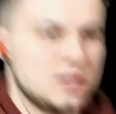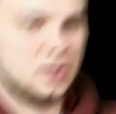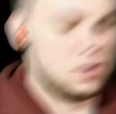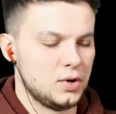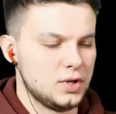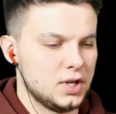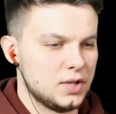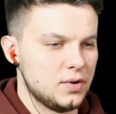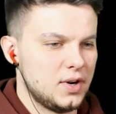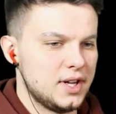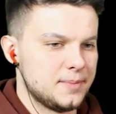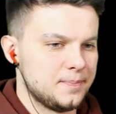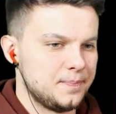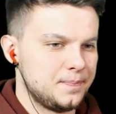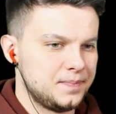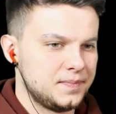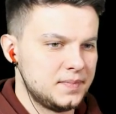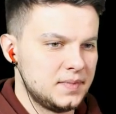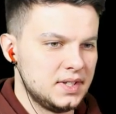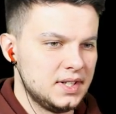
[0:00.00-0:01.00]
Ой-ой-ой.
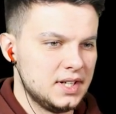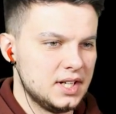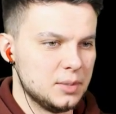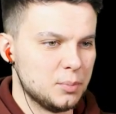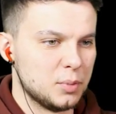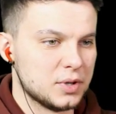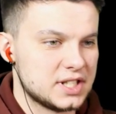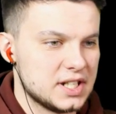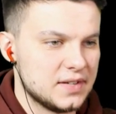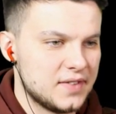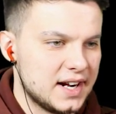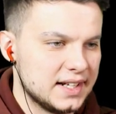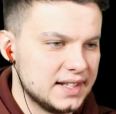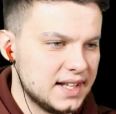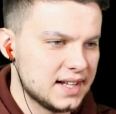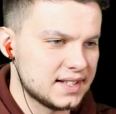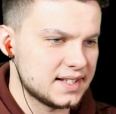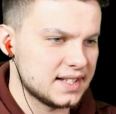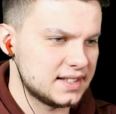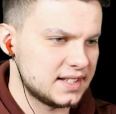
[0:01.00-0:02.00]
После
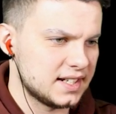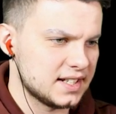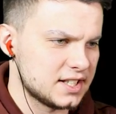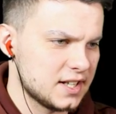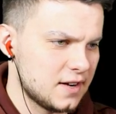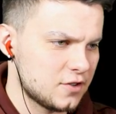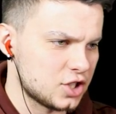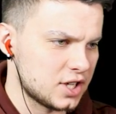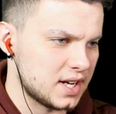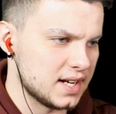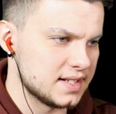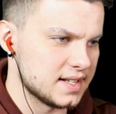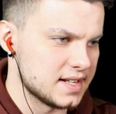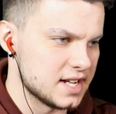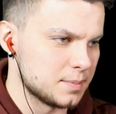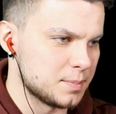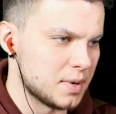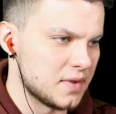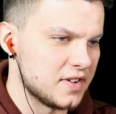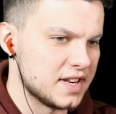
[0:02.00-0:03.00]
войны, сострясавший
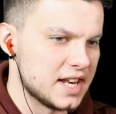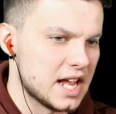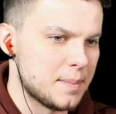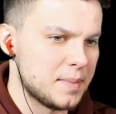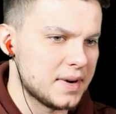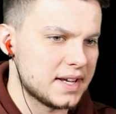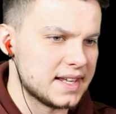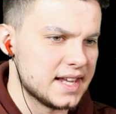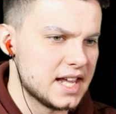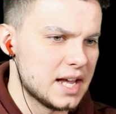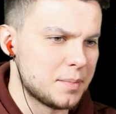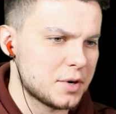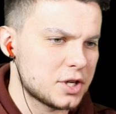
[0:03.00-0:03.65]
континент по вине Апогея,